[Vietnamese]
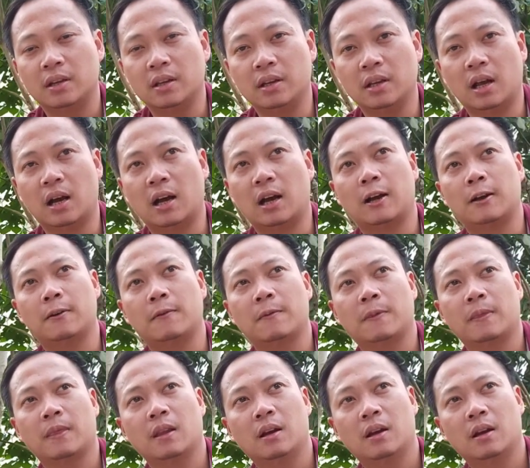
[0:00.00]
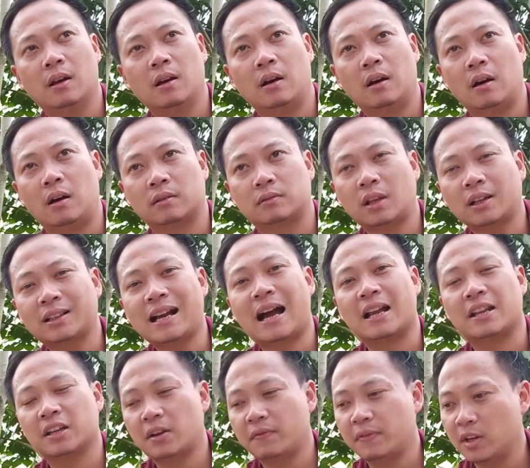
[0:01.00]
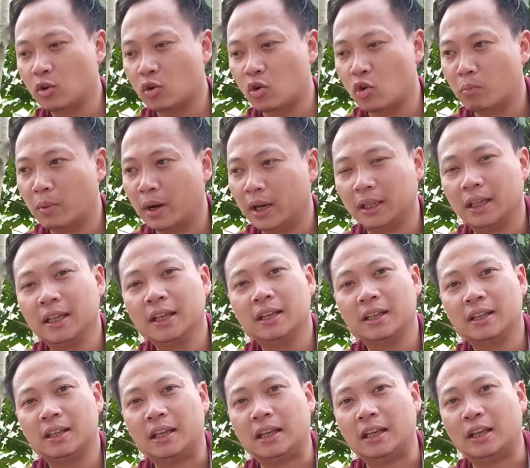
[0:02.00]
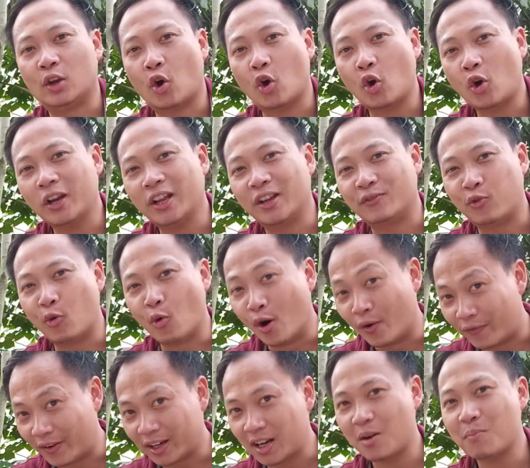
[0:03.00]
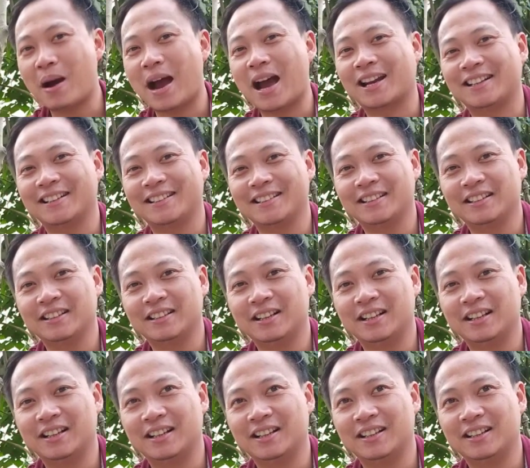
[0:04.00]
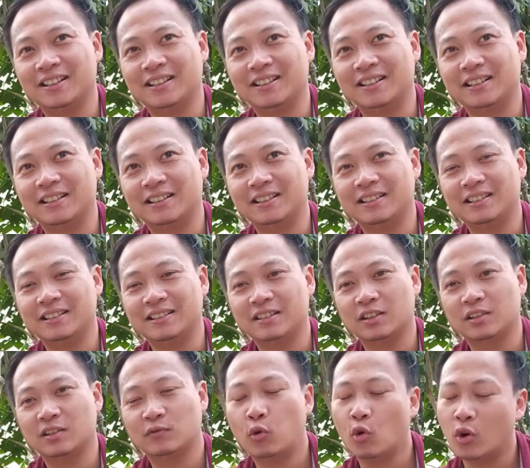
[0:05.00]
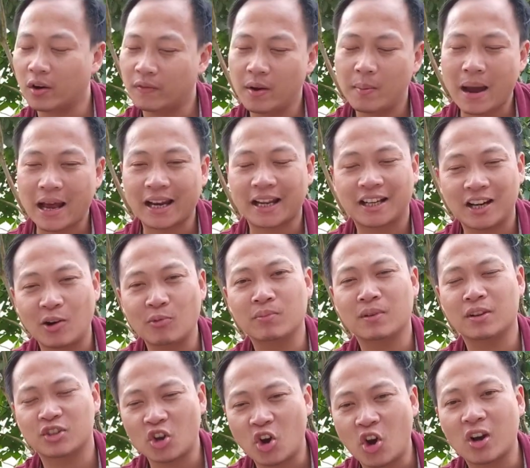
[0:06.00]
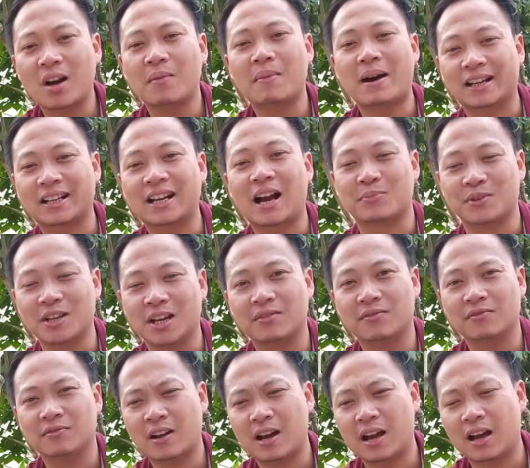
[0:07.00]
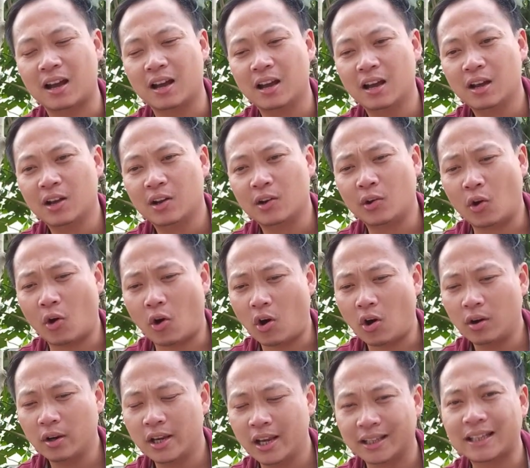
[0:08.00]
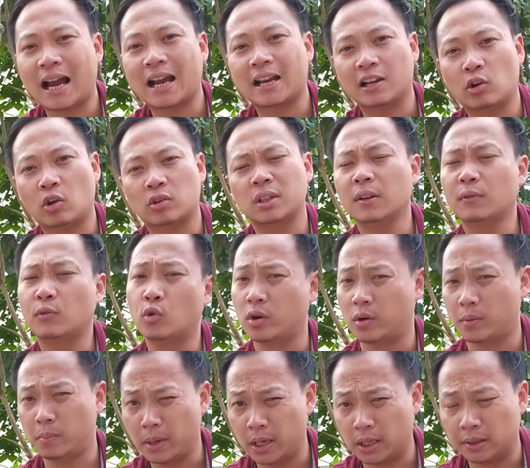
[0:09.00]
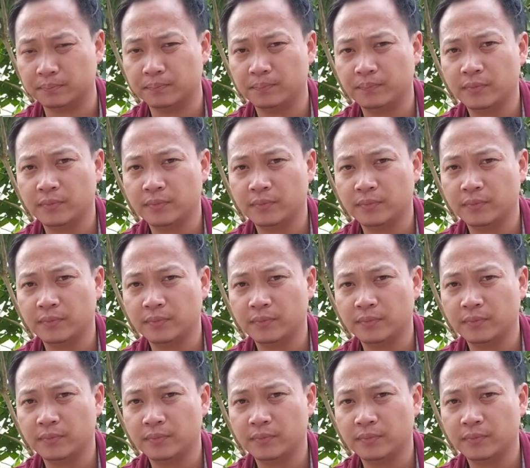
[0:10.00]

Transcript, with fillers: thì là à, tất cả những cái video của mình ý, thì nó có thể phù hợp với các bạn à, phù hợp với bạn hay không là do các bạn cảm nhận và nó hiện tại thì nó rất phù hợp với mình